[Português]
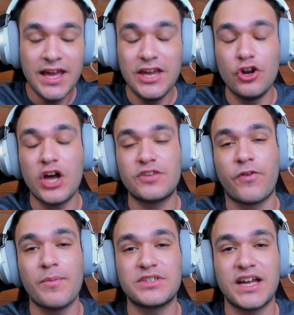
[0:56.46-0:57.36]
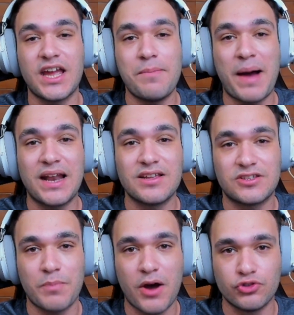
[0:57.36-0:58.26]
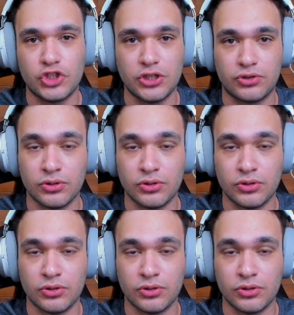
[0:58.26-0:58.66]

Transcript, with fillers: e nós vamos naquele balanço maldito